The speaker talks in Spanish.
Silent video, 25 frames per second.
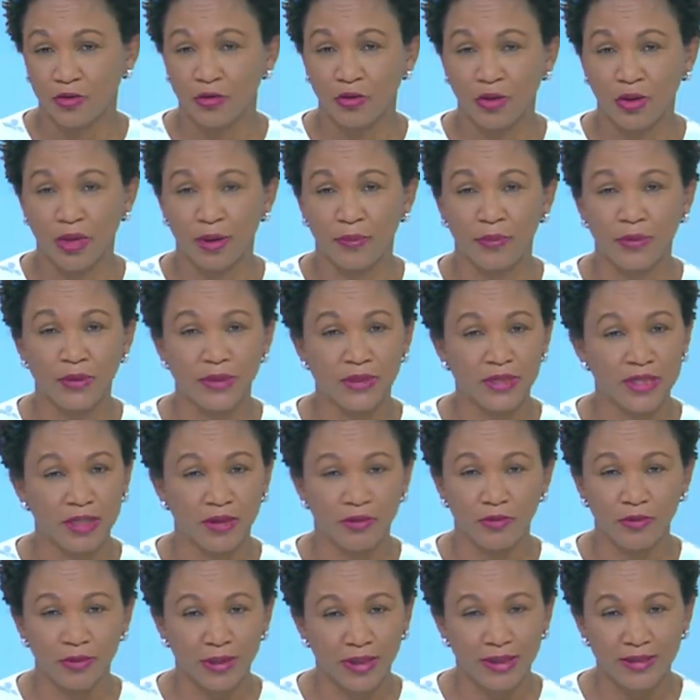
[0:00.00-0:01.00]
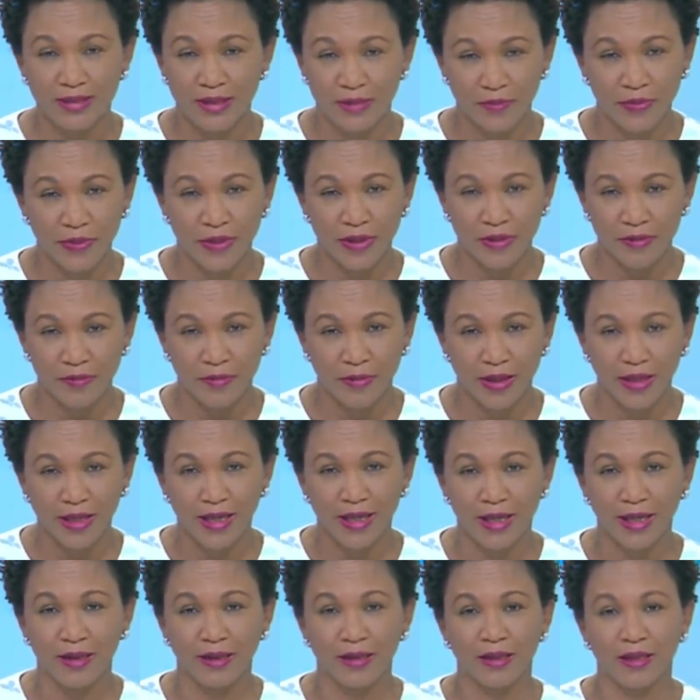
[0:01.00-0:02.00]
toda la policía junta siempre es más
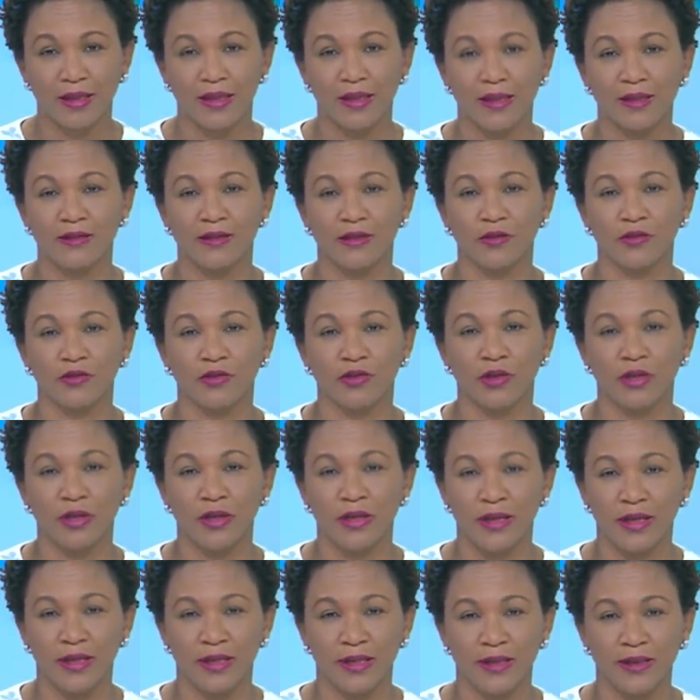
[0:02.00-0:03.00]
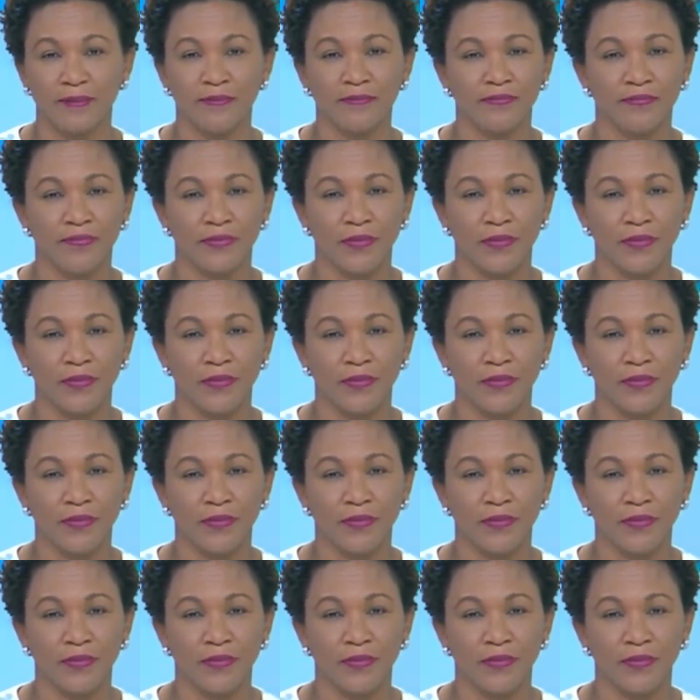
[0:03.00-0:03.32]
que la inteligencia que usted tiene.